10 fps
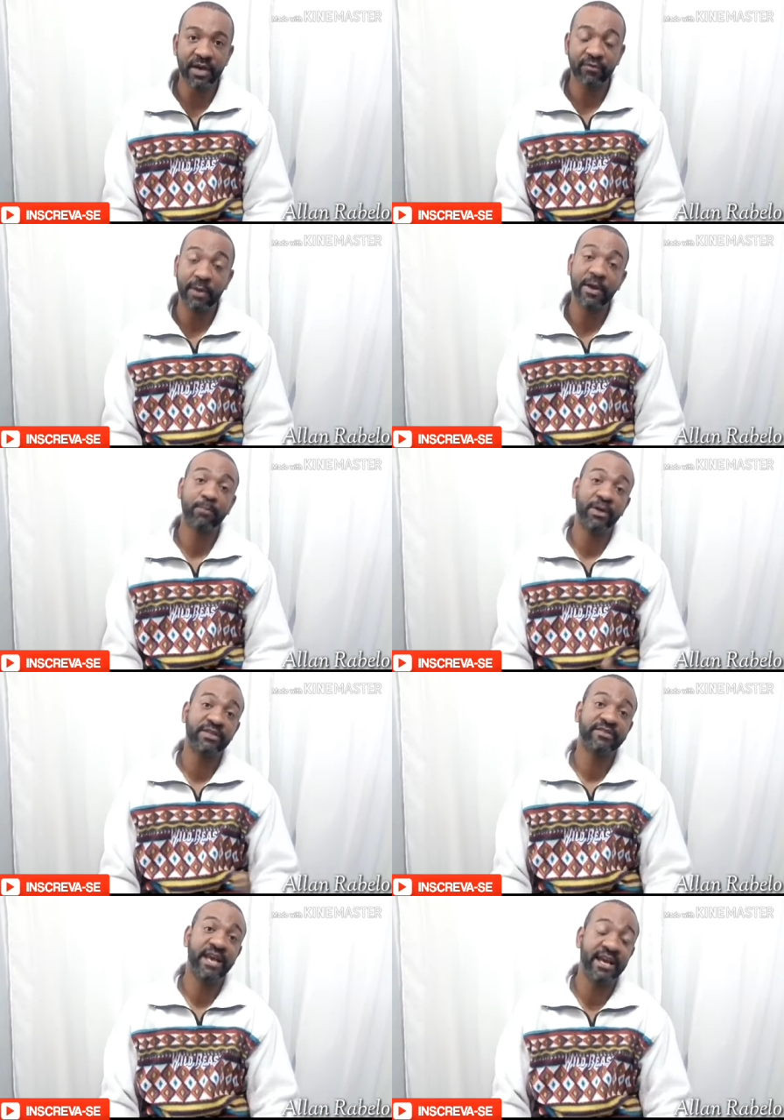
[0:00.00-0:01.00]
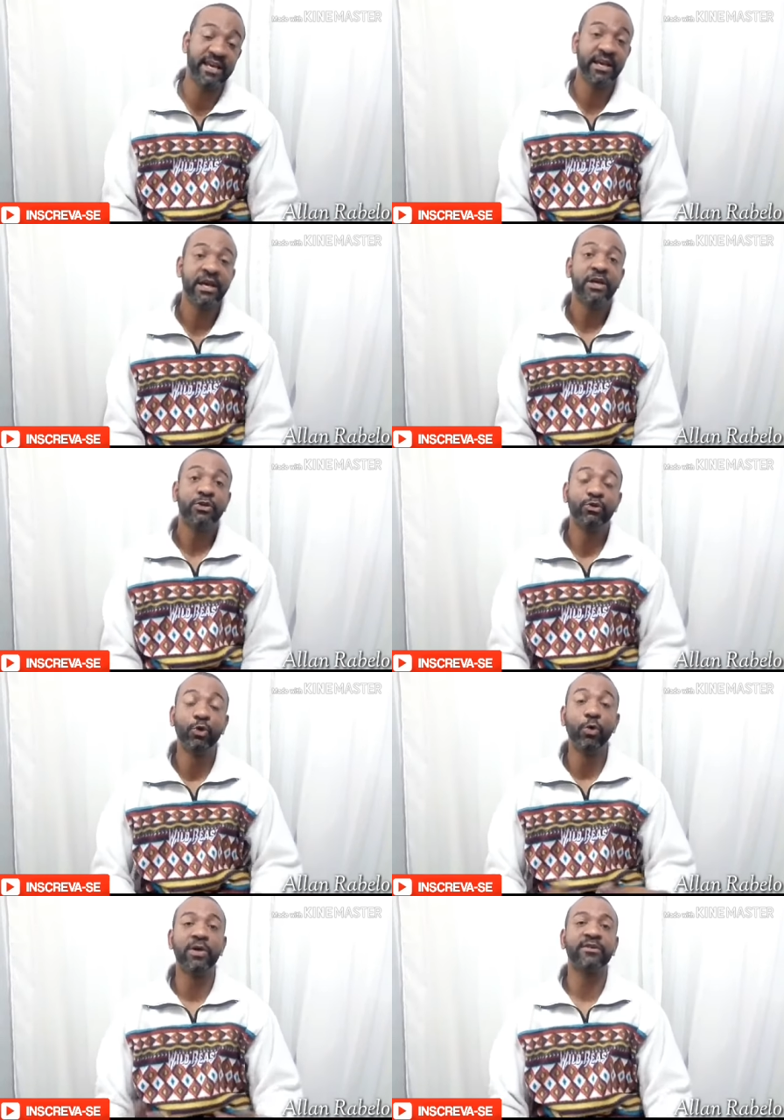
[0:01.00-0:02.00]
Vamos ver, o Flamengo pode ter aí